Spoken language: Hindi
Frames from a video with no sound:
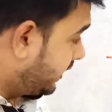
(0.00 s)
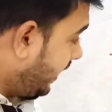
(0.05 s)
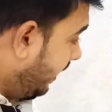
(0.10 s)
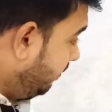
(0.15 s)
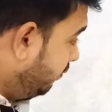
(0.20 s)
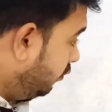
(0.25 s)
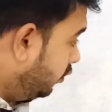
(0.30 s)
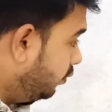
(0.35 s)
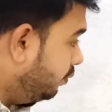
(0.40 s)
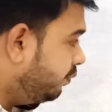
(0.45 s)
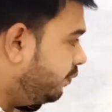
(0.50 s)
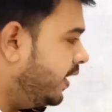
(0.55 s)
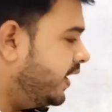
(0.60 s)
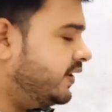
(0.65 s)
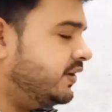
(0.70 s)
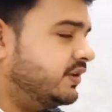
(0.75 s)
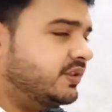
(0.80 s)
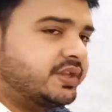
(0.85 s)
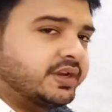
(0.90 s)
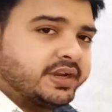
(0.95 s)
क्या मुंबई
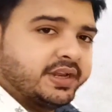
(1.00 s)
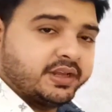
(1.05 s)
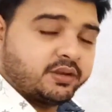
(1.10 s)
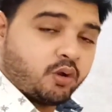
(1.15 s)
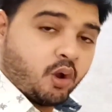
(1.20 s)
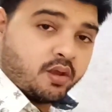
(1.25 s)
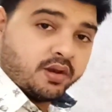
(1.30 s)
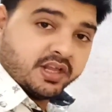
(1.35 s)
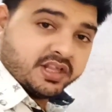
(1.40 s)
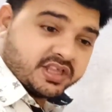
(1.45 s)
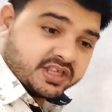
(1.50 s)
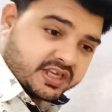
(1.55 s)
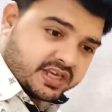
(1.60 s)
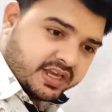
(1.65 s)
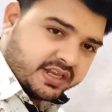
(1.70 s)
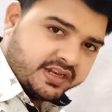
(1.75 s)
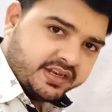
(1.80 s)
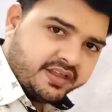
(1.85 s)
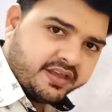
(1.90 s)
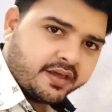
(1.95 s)
यूनिवर्सिटी कॉलेज
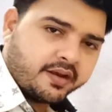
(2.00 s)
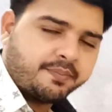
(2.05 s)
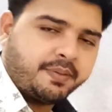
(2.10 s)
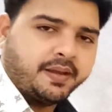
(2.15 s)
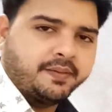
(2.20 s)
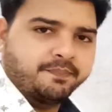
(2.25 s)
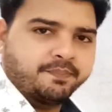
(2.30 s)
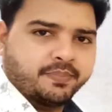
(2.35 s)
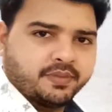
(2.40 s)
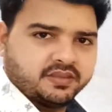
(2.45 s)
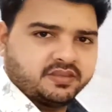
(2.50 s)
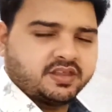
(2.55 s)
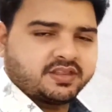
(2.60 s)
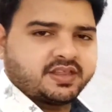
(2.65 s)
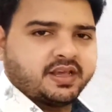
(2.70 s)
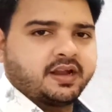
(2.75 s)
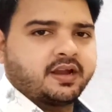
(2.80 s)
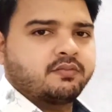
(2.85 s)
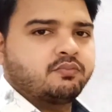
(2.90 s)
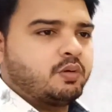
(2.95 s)
के नियर बाई
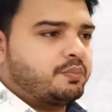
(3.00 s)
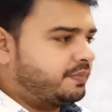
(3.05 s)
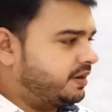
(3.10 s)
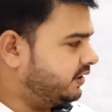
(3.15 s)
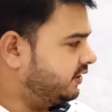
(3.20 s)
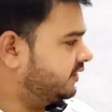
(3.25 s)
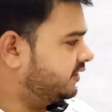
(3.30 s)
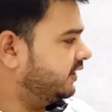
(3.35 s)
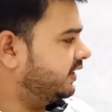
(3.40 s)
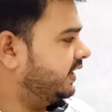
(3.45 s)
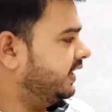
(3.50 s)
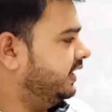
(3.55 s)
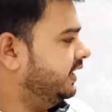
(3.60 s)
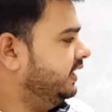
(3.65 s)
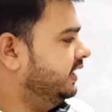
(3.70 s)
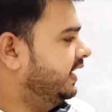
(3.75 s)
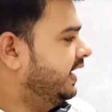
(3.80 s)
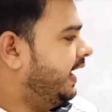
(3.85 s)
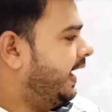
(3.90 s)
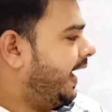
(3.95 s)
जैसे अगर मुंबई
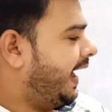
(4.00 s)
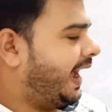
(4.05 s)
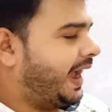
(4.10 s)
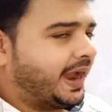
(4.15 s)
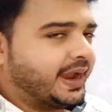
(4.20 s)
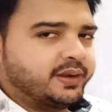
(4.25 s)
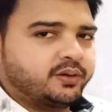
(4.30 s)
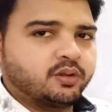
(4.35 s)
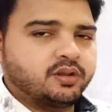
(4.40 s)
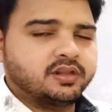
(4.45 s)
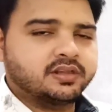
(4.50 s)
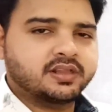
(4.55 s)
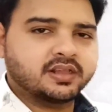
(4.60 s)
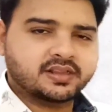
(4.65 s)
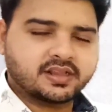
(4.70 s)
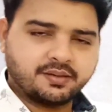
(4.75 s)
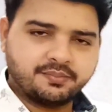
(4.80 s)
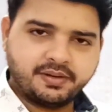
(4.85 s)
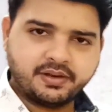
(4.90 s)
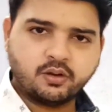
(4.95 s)
यूनिवर्सिटी आइडल
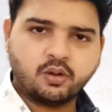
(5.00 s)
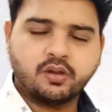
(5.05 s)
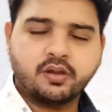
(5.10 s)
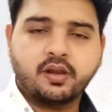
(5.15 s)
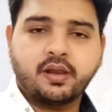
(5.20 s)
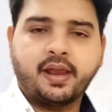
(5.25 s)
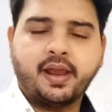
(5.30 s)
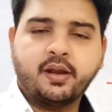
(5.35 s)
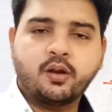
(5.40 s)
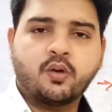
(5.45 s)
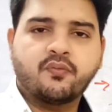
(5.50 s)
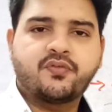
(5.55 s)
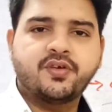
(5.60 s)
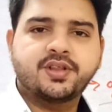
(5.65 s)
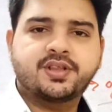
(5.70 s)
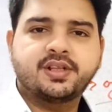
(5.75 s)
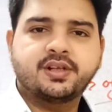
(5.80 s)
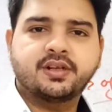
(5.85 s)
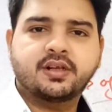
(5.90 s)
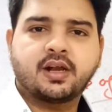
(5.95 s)
जैसा मेन हेड
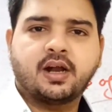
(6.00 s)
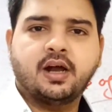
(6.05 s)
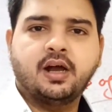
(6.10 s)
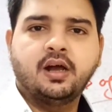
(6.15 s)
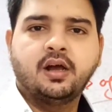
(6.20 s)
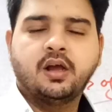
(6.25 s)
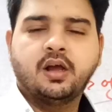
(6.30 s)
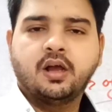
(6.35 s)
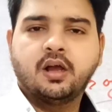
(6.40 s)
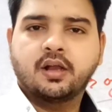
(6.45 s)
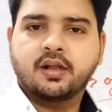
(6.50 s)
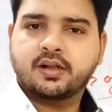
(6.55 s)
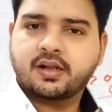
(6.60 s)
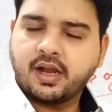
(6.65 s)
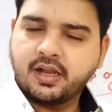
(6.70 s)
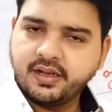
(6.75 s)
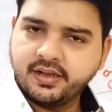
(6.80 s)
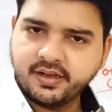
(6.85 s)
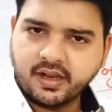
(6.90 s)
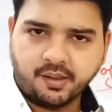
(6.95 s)
ऑफिस इनका
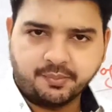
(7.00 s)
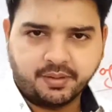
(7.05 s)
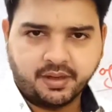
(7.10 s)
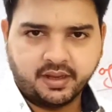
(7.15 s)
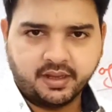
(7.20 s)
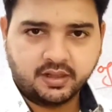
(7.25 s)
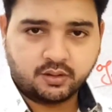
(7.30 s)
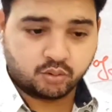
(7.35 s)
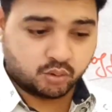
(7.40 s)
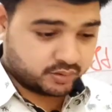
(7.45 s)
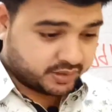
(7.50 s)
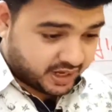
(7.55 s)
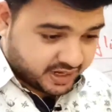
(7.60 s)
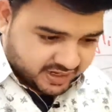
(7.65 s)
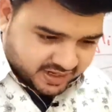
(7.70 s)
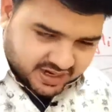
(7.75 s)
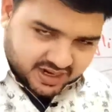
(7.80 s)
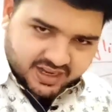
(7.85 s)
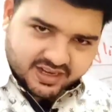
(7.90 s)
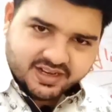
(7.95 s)
कलीना में है तो क्या
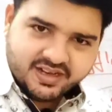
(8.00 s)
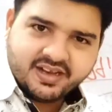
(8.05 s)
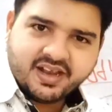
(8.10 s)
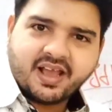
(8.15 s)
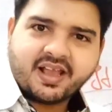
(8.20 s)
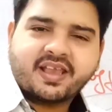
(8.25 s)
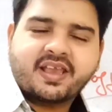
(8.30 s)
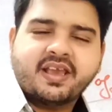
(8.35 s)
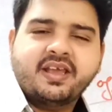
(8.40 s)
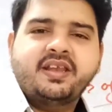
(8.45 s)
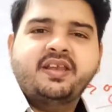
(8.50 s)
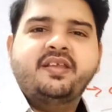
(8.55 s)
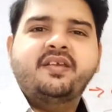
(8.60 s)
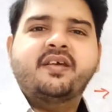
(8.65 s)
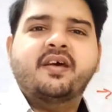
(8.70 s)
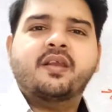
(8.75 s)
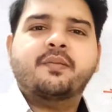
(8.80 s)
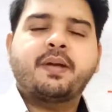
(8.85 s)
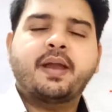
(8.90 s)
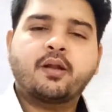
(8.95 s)
कलीना के
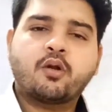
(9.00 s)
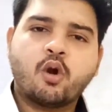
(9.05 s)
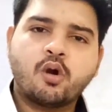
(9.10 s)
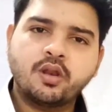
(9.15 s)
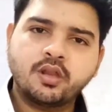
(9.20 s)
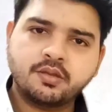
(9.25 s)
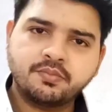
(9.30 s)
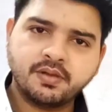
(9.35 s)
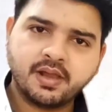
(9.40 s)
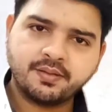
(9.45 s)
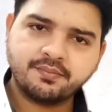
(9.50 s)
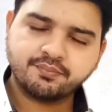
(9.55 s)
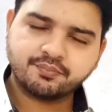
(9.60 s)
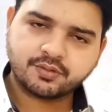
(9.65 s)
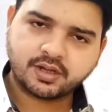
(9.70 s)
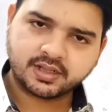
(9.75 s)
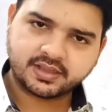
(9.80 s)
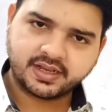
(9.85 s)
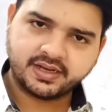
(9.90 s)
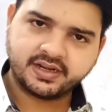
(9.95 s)
नियर बाय कॉलेज में
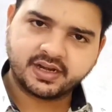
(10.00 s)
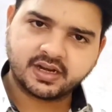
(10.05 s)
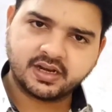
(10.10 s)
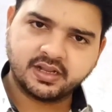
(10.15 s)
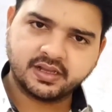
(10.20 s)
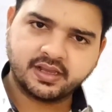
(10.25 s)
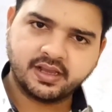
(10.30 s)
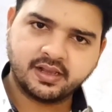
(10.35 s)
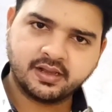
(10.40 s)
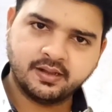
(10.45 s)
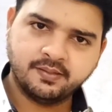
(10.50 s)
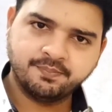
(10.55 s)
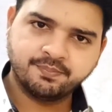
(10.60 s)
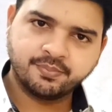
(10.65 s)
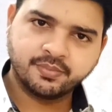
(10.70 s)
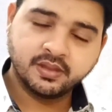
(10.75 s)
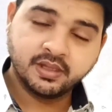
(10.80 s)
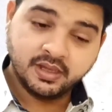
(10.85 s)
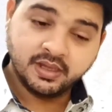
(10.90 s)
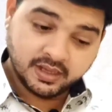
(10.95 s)
आपका सेंटर लगेगा
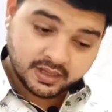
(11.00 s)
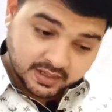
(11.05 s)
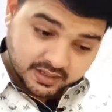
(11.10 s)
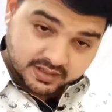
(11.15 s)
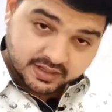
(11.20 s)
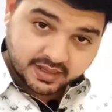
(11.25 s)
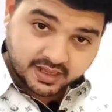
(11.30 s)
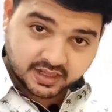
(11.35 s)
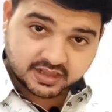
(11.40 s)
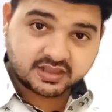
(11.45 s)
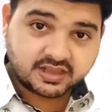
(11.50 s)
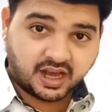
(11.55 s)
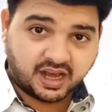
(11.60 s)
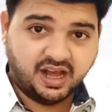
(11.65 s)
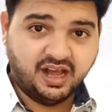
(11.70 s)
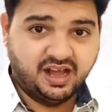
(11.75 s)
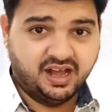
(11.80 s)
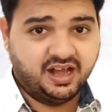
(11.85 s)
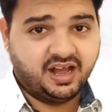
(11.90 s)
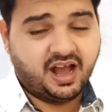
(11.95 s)
क्या
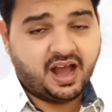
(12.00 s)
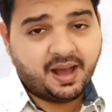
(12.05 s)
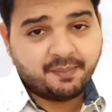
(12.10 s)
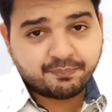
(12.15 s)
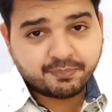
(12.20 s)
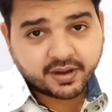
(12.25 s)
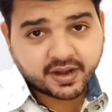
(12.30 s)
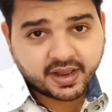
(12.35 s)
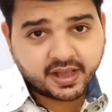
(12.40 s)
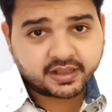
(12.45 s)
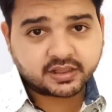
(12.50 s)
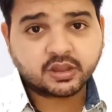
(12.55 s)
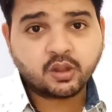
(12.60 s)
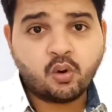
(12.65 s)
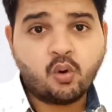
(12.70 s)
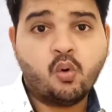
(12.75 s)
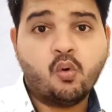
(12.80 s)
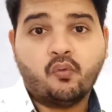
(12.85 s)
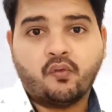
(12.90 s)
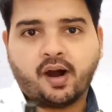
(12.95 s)
जहां आप रहते
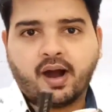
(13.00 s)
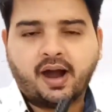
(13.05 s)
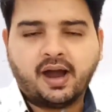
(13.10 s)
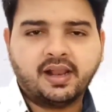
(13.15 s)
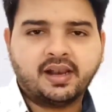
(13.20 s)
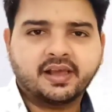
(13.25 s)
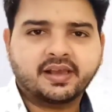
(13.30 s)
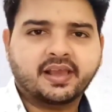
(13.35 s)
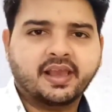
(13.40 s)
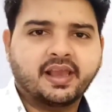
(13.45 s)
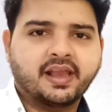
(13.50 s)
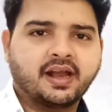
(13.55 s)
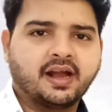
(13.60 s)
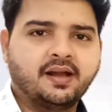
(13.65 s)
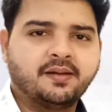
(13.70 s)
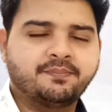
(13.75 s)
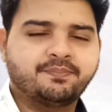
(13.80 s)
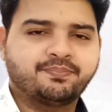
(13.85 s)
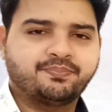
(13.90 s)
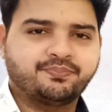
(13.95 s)
हो वहां लगेगा